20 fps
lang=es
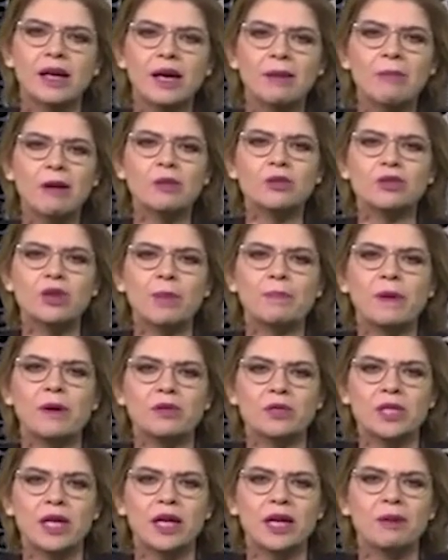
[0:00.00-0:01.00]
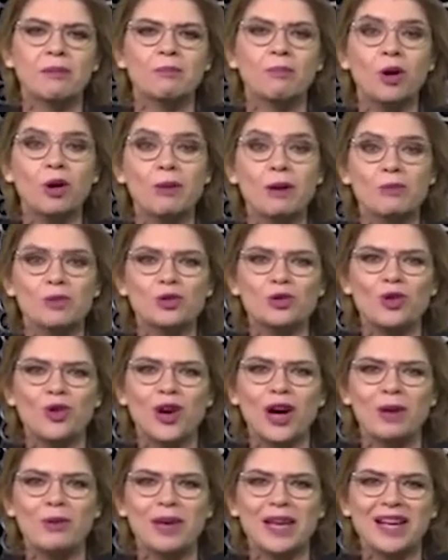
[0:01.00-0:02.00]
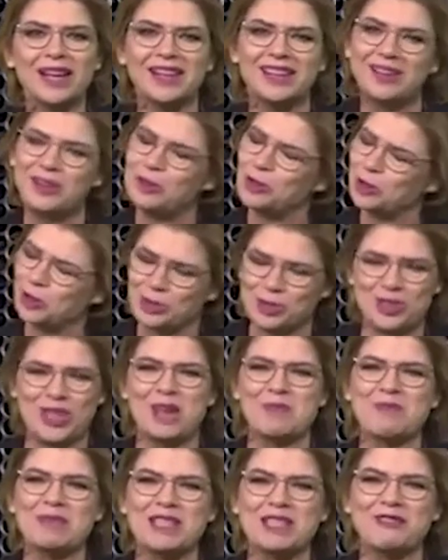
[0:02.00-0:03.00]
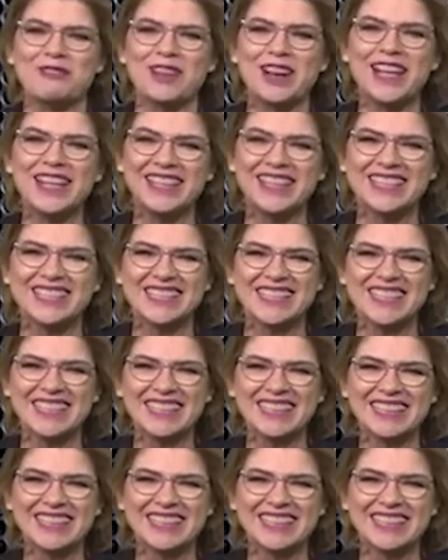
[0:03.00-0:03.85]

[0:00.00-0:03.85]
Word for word: Vamos a una pausa. Volvemos con Javier y otros temas diferentes.